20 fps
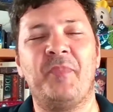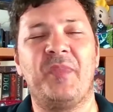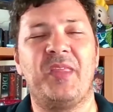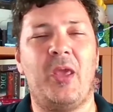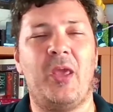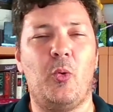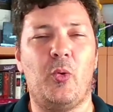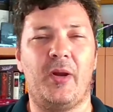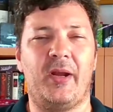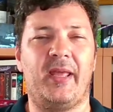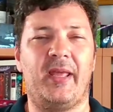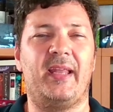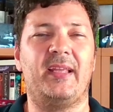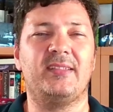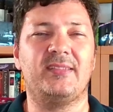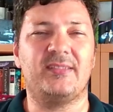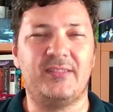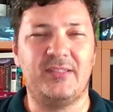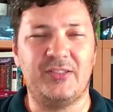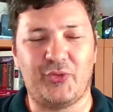que é o
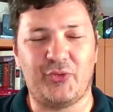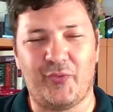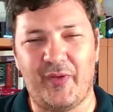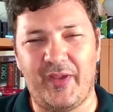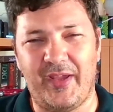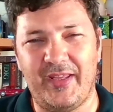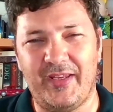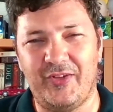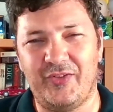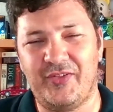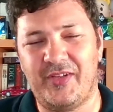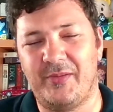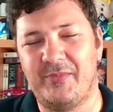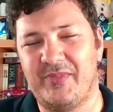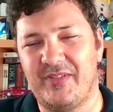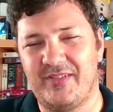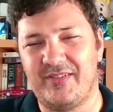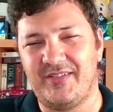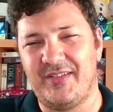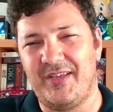regresso das férias, digamos
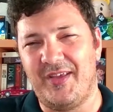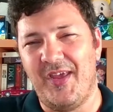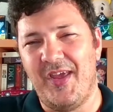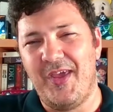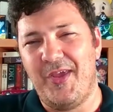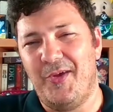assim.